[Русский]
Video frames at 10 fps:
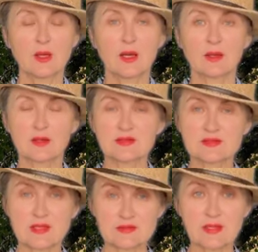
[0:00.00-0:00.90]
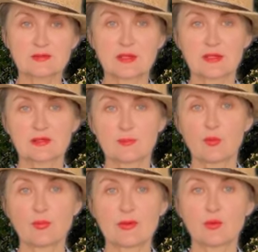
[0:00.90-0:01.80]
Организация открыто
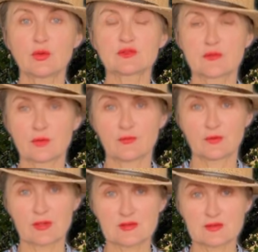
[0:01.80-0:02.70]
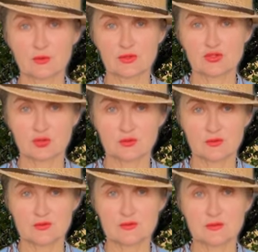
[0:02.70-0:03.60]
публикует свою финансовую
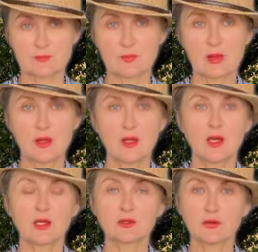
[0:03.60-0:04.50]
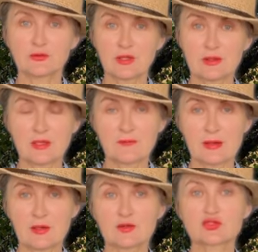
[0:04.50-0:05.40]
отчетность. Лонден
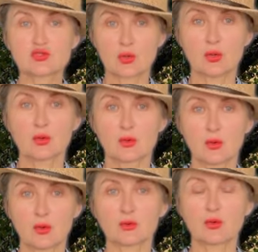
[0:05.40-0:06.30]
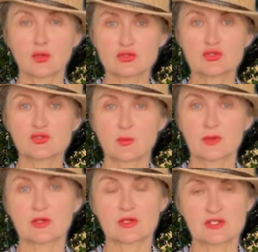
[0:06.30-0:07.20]
говорит, что он хочет,
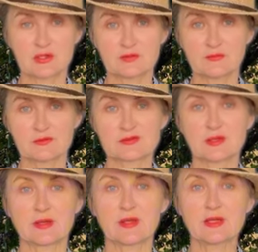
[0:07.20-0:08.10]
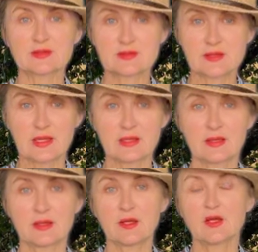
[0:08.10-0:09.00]
чтобы жертвователи
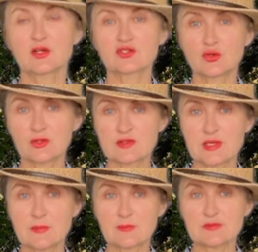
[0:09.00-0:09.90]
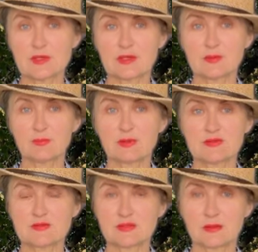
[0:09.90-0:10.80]
знали, что на самом деле было
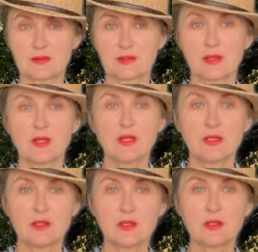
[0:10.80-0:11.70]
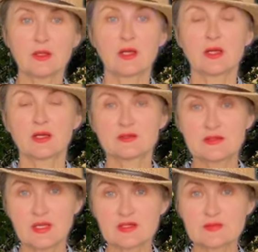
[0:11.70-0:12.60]
сделано и
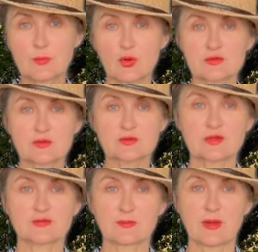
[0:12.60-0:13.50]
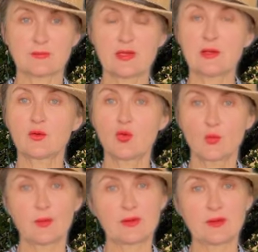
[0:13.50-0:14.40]
где используются автомобили,
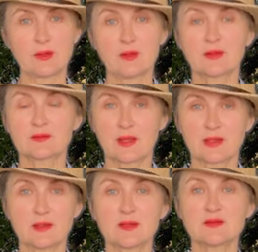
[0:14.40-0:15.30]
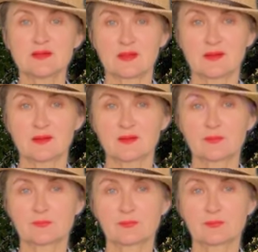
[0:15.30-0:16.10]
купленные на их деньги.